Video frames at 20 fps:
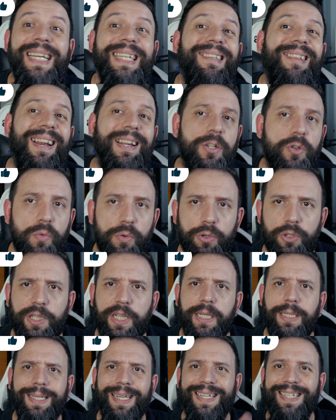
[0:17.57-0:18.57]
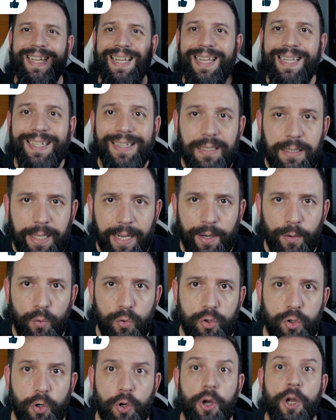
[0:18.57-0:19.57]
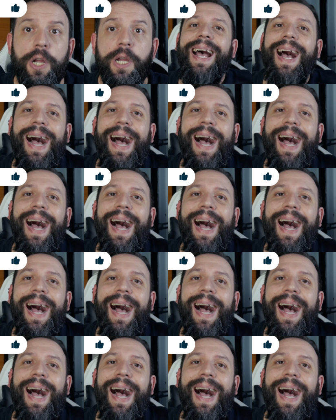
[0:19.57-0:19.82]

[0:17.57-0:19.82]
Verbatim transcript: tras unos días de uso.